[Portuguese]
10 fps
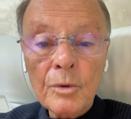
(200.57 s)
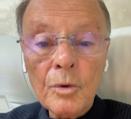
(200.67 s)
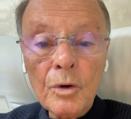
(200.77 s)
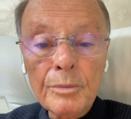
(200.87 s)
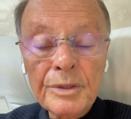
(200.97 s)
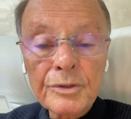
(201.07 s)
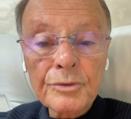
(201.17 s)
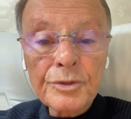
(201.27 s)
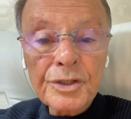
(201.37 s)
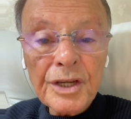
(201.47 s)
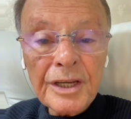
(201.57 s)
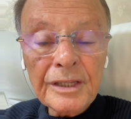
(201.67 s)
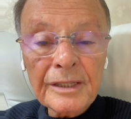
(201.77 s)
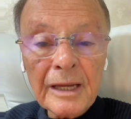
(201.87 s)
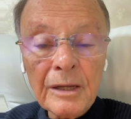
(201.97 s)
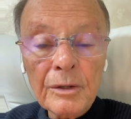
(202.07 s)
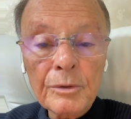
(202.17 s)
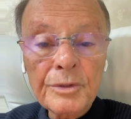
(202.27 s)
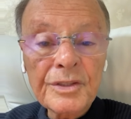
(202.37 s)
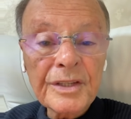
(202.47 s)
o homem sujeita
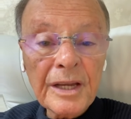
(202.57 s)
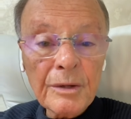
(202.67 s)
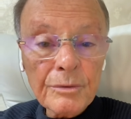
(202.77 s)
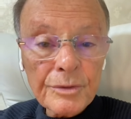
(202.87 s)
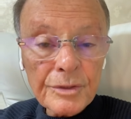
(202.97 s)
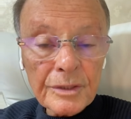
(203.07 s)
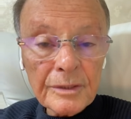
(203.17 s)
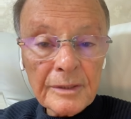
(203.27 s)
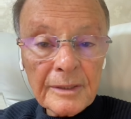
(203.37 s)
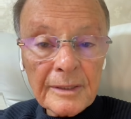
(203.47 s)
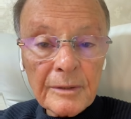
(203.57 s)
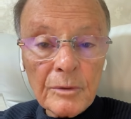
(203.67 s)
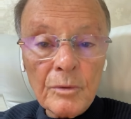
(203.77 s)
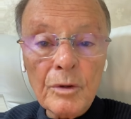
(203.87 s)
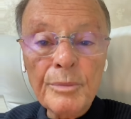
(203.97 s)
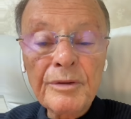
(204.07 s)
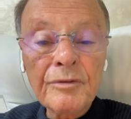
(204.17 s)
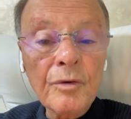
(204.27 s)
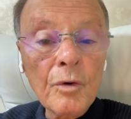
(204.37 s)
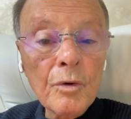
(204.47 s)
os céus, o homem
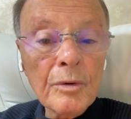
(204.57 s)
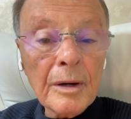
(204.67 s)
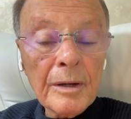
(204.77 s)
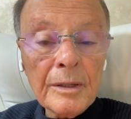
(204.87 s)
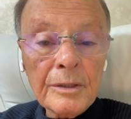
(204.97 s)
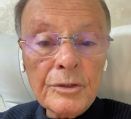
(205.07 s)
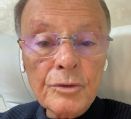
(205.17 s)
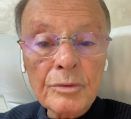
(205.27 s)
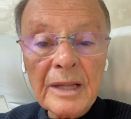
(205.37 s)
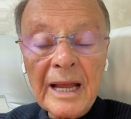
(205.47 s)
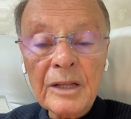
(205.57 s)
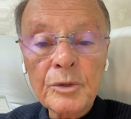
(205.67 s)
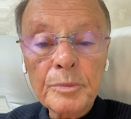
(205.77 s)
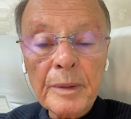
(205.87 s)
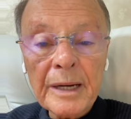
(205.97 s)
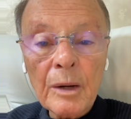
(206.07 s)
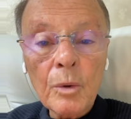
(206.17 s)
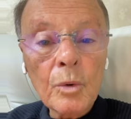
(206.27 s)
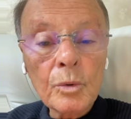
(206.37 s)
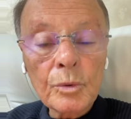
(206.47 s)
voa de um lado para
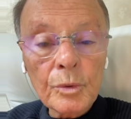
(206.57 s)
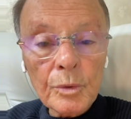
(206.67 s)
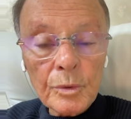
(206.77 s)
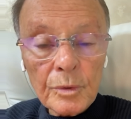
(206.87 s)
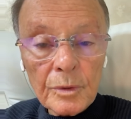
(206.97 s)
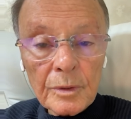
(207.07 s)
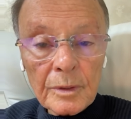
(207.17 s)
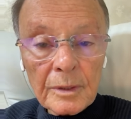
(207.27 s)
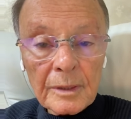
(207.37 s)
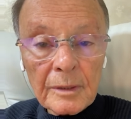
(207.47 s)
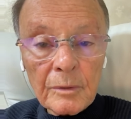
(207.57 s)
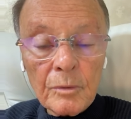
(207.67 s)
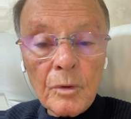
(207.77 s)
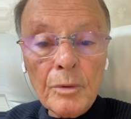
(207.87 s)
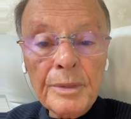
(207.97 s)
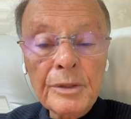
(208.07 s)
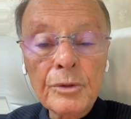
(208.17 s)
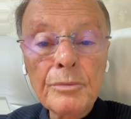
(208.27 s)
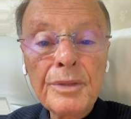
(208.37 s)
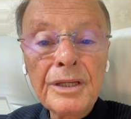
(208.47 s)
outro. O homem
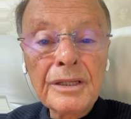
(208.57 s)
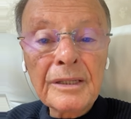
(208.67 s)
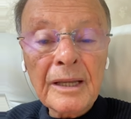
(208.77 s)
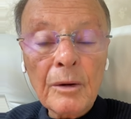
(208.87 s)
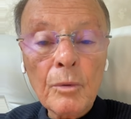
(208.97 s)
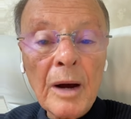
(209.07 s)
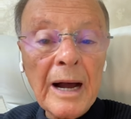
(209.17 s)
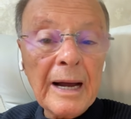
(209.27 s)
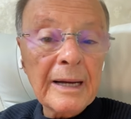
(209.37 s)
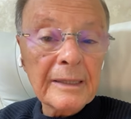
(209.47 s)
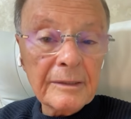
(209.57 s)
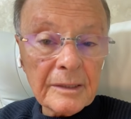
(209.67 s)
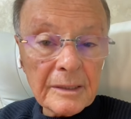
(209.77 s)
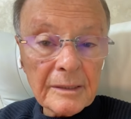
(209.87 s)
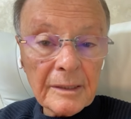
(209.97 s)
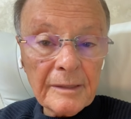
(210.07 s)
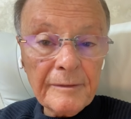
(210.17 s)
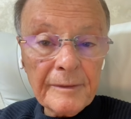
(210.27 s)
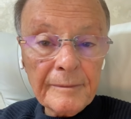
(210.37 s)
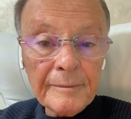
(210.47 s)
domina o ar, né?
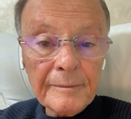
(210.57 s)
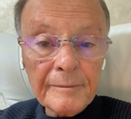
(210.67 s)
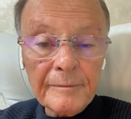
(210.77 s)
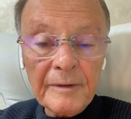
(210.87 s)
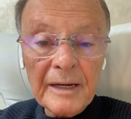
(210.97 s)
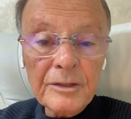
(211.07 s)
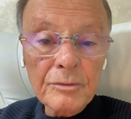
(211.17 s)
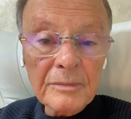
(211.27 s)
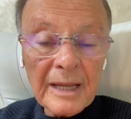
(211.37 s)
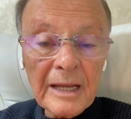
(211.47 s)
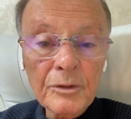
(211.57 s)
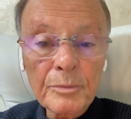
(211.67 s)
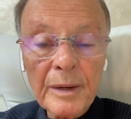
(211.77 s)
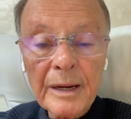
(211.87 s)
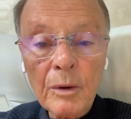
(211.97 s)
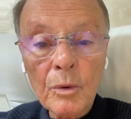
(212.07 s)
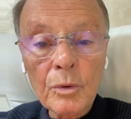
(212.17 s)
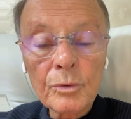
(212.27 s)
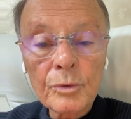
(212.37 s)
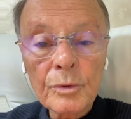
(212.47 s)
Ele vai de um lado para
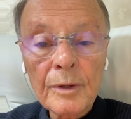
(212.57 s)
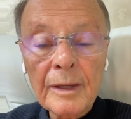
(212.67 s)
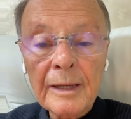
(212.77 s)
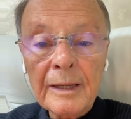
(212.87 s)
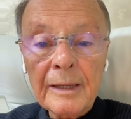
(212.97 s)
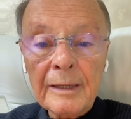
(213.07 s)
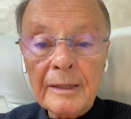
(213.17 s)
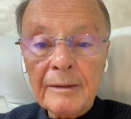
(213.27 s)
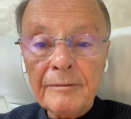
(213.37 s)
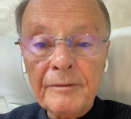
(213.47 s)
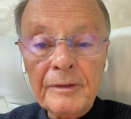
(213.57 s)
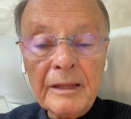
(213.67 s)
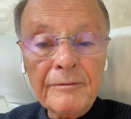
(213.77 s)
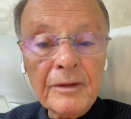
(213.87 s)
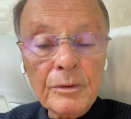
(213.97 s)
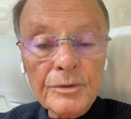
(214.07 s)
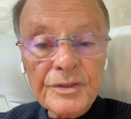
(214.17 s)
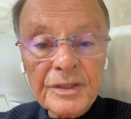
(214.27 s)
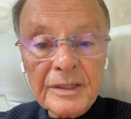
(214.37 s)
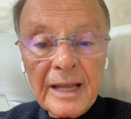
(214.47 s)
outro na
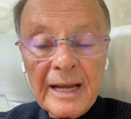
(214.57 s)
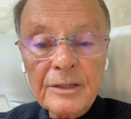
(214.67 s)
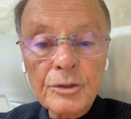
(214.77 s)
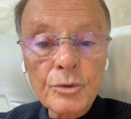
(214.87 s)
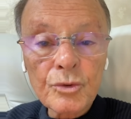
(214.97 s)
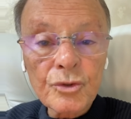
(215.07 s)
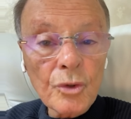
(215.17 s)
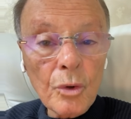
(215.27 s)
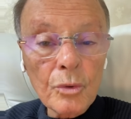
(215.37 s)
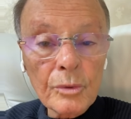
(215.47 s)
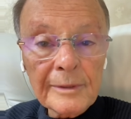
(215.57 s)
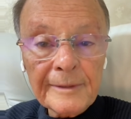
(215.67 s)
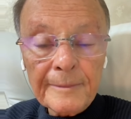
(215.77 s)
velocidade do som.